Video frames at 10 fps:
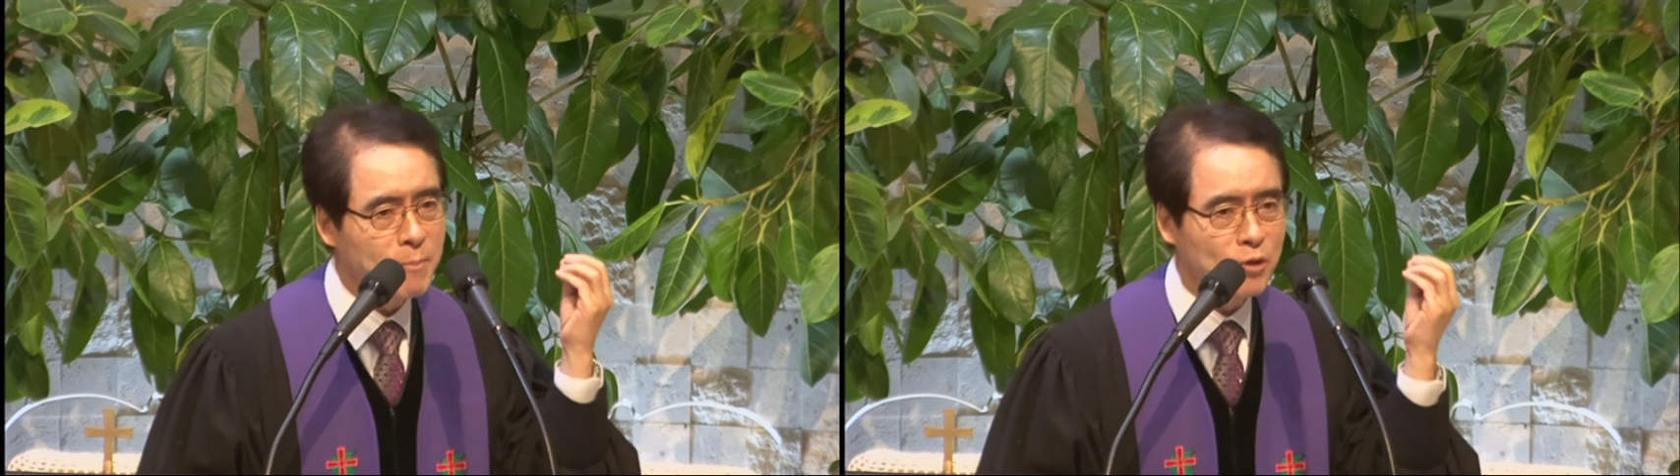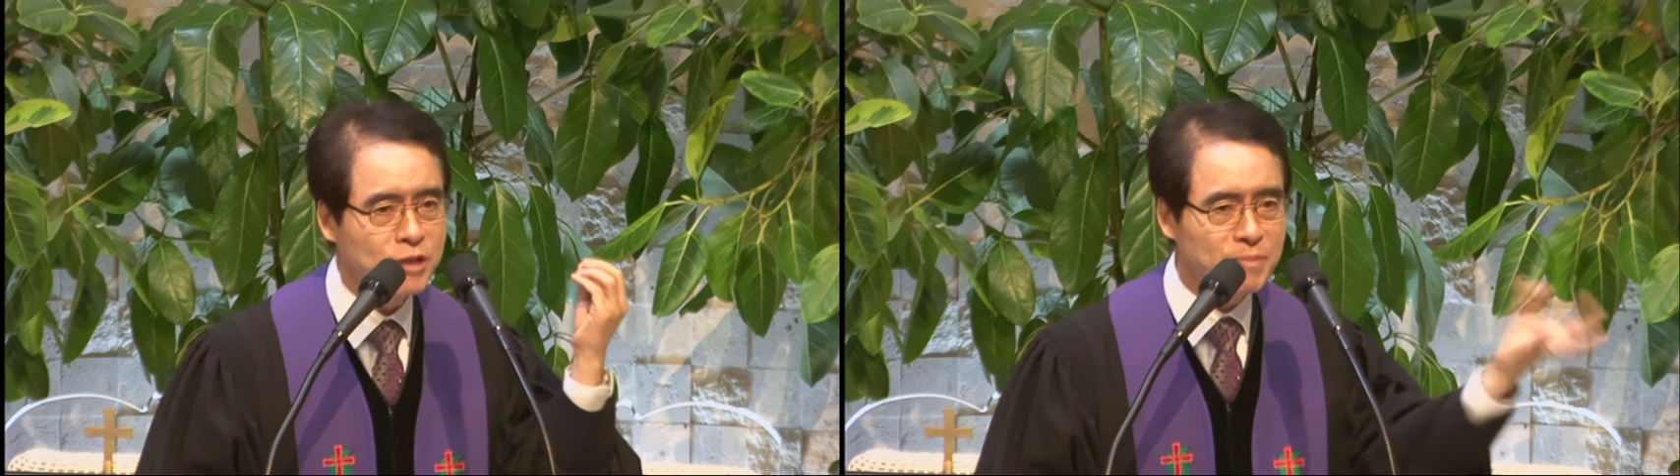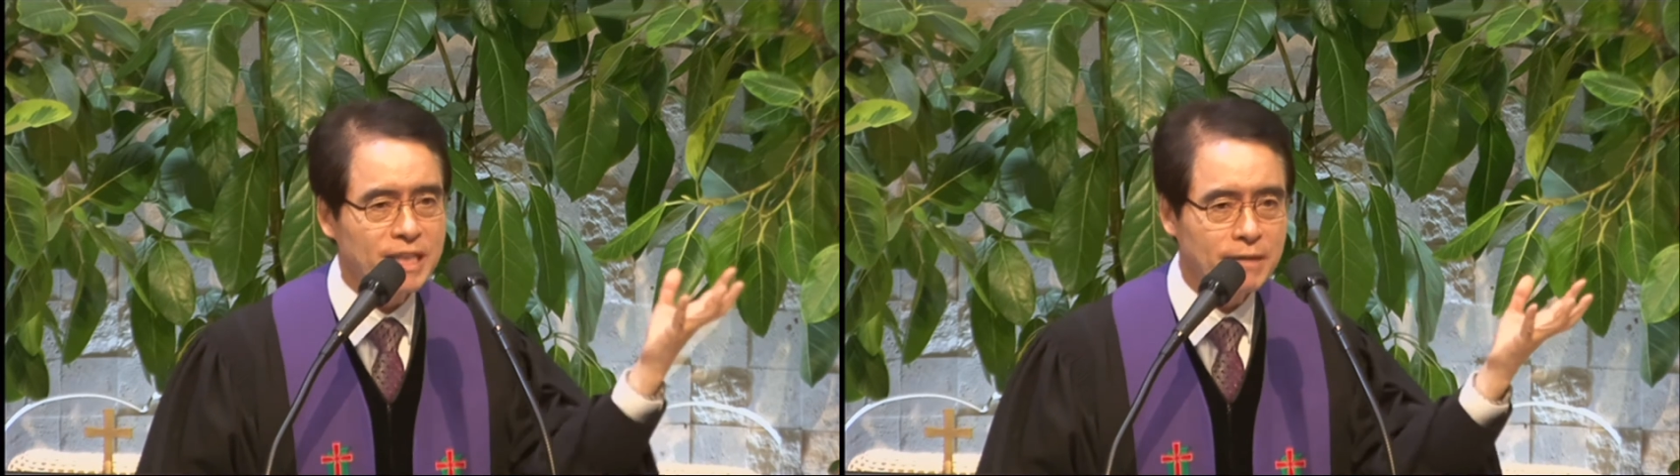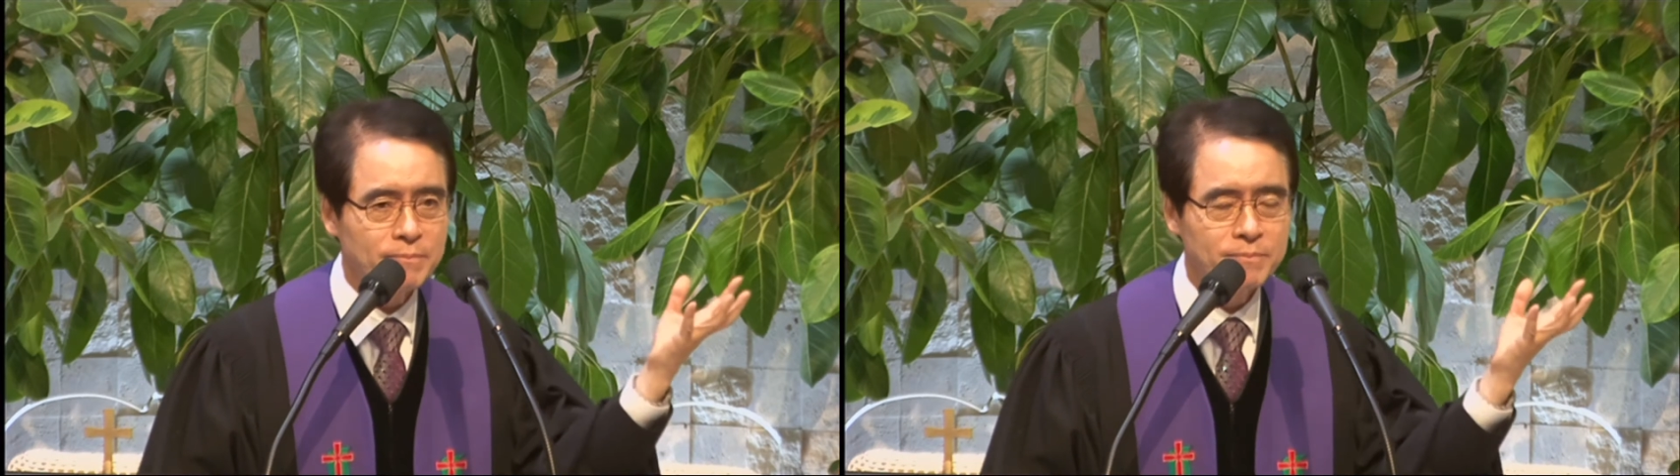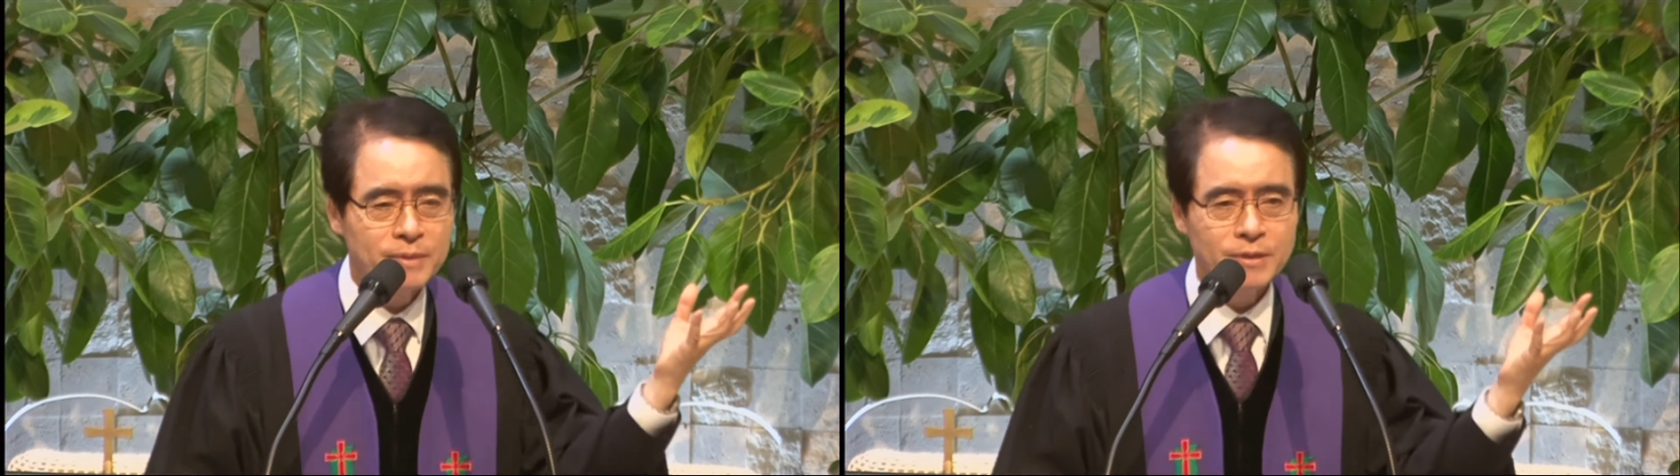몫입니다.
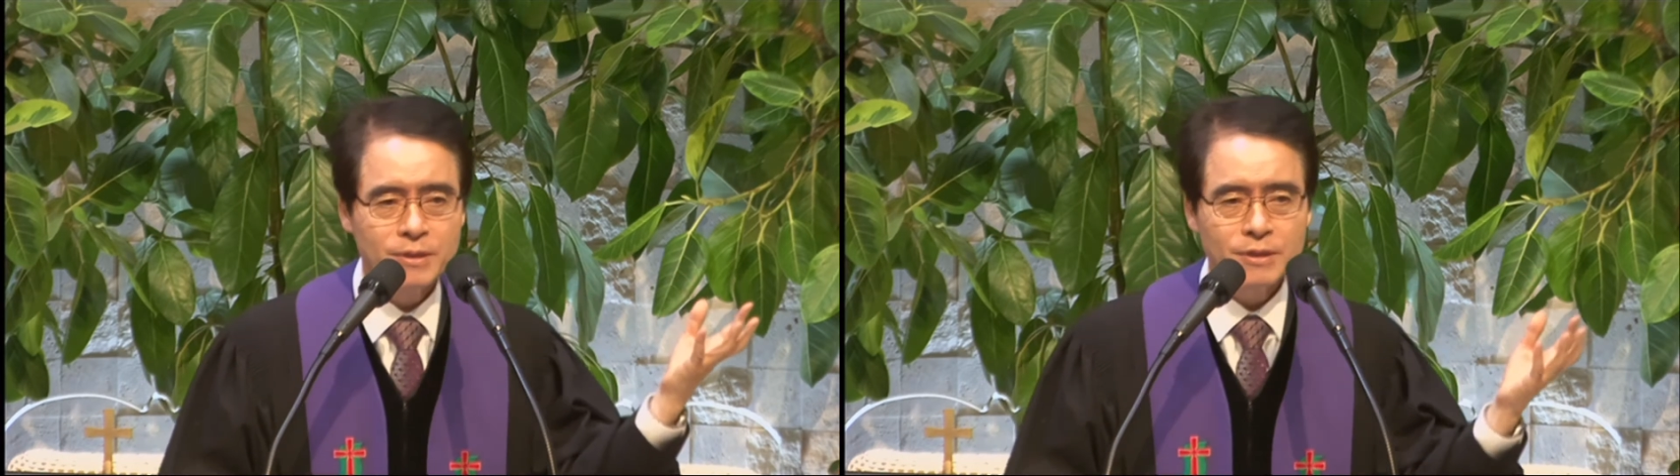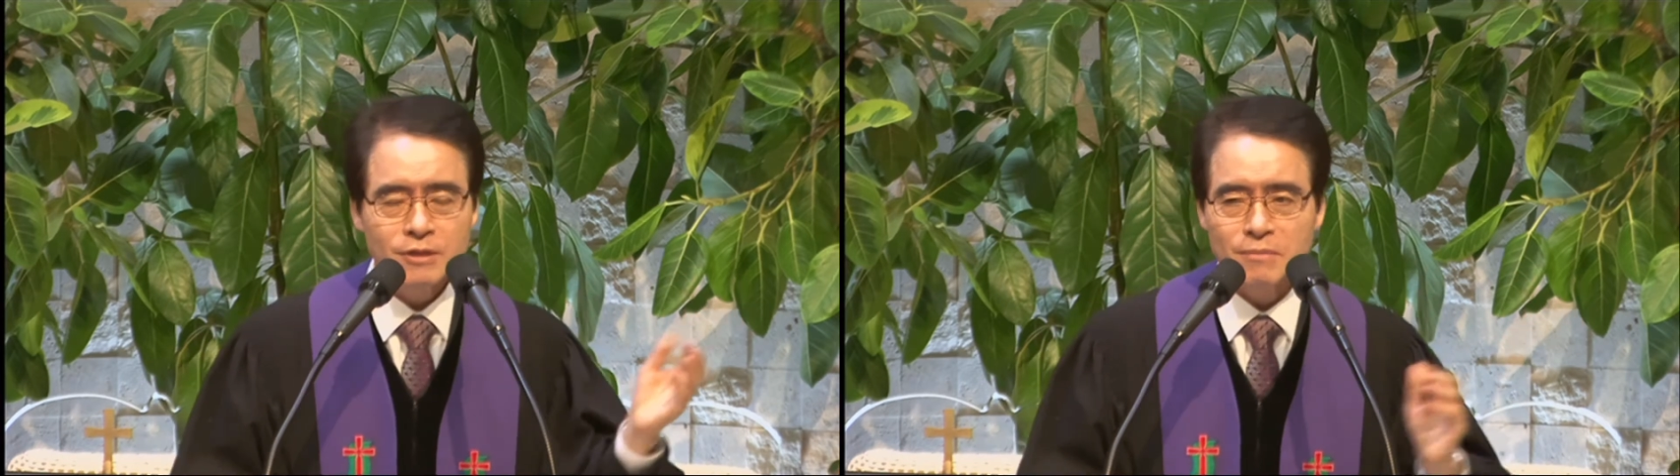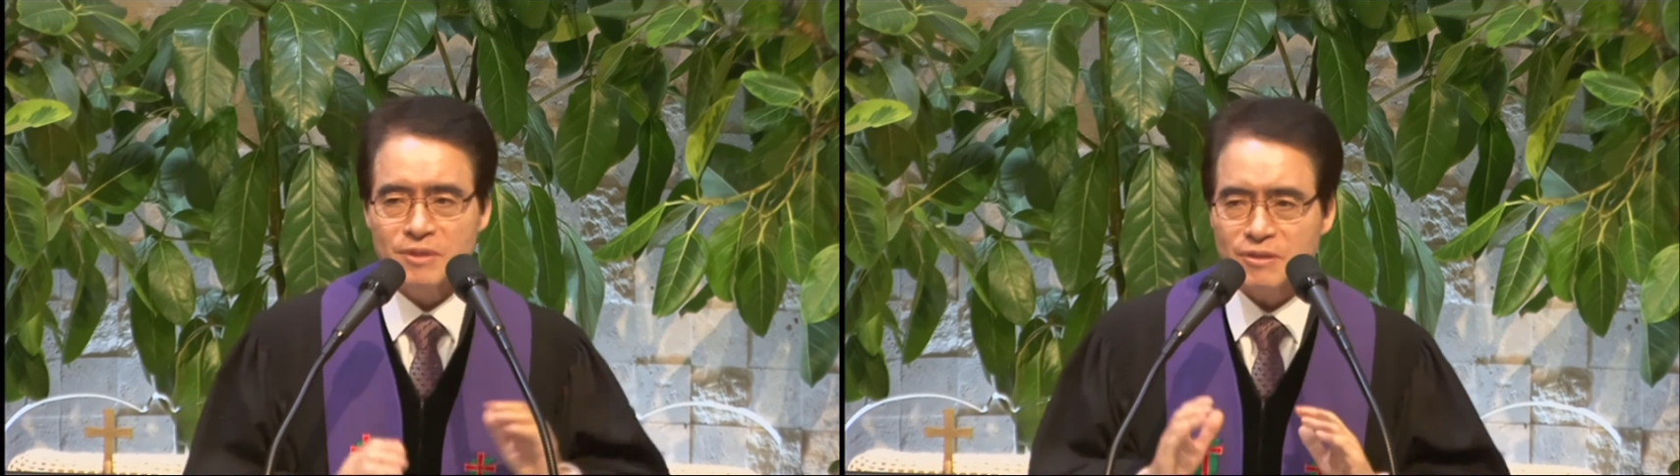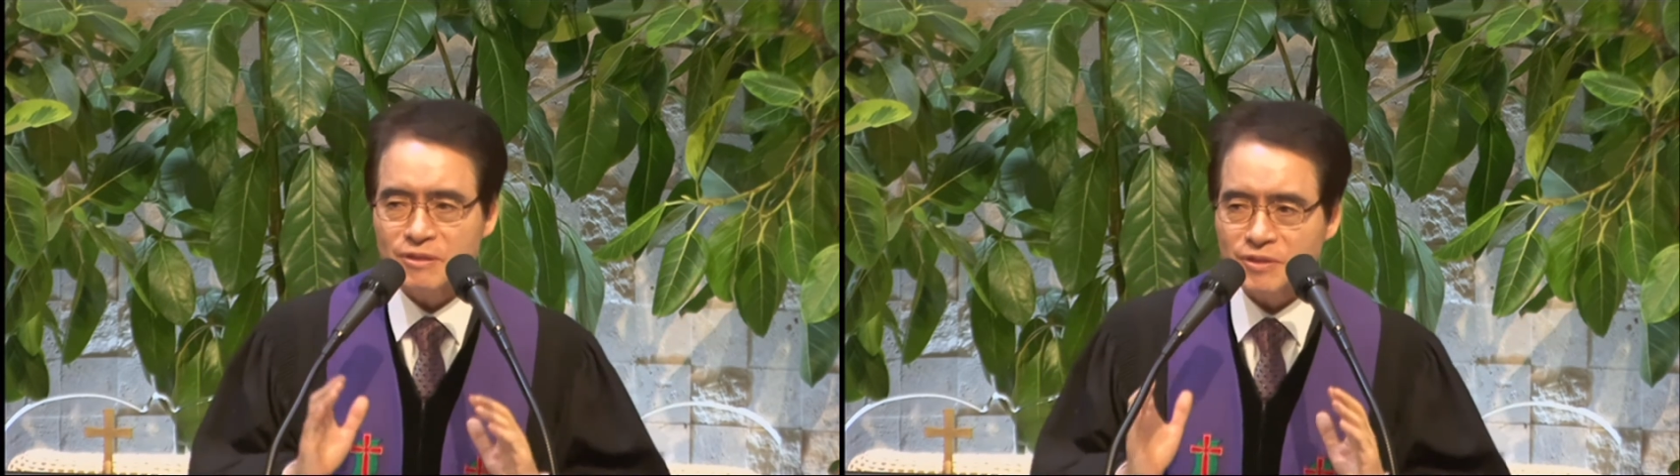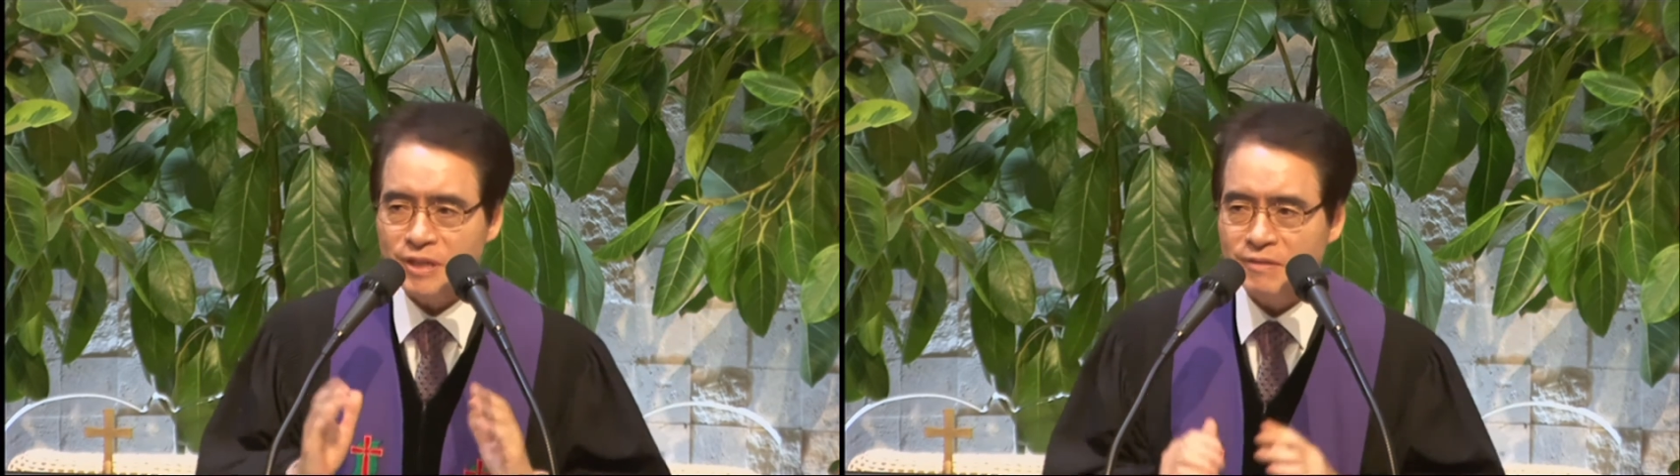그러면서
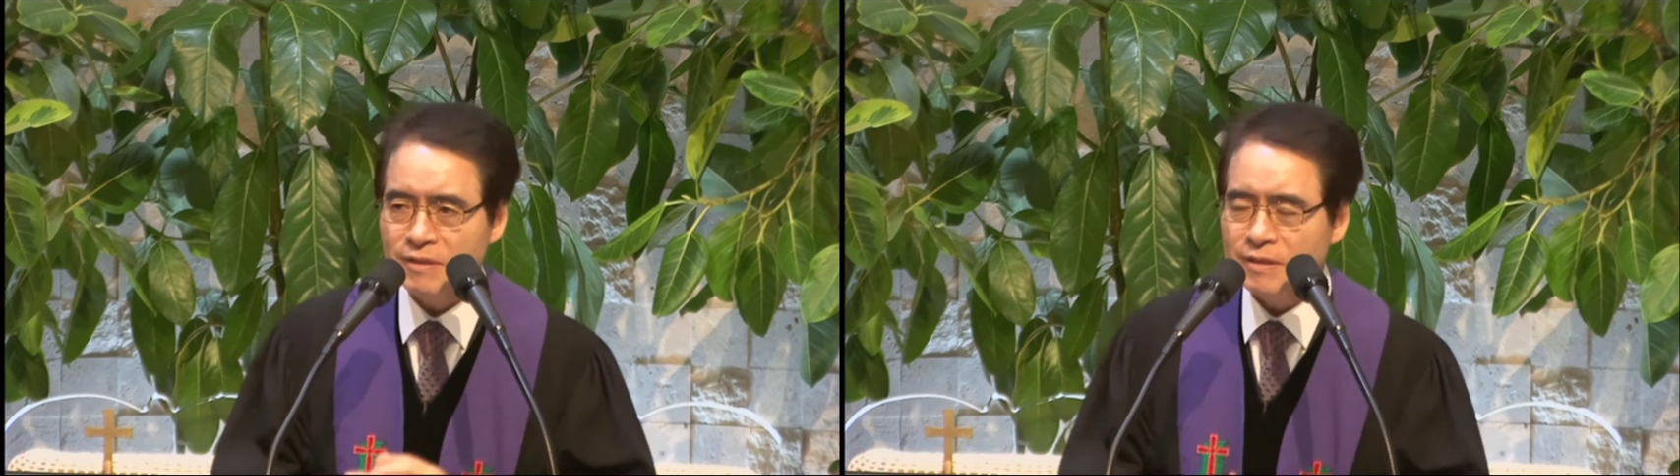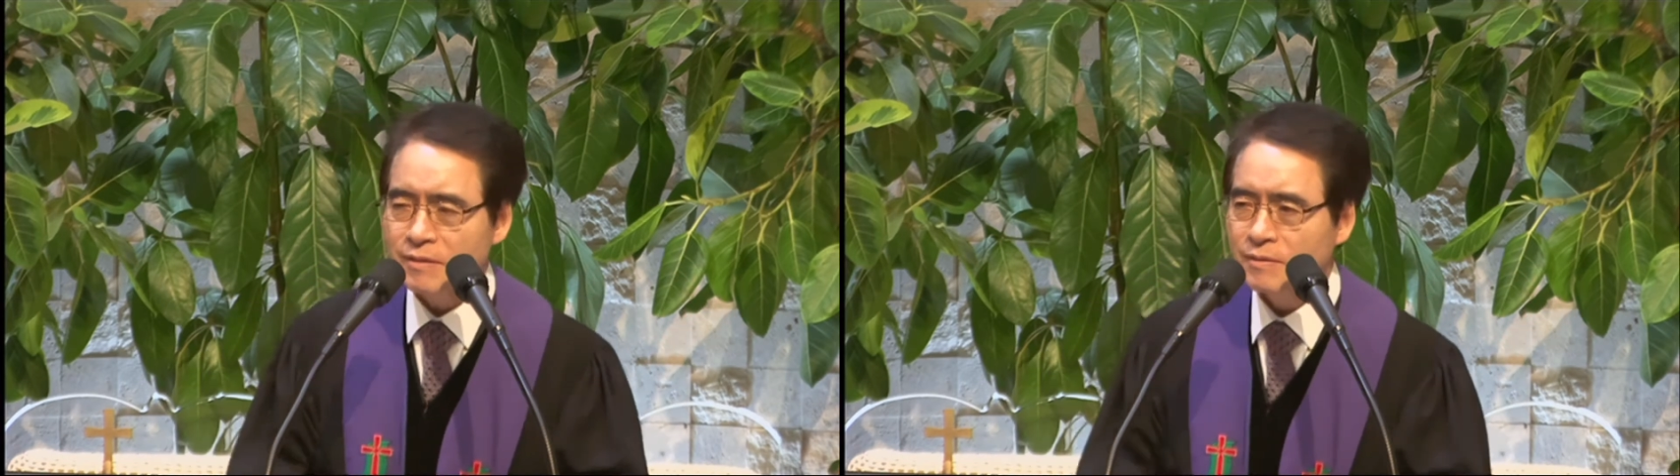거절했어요.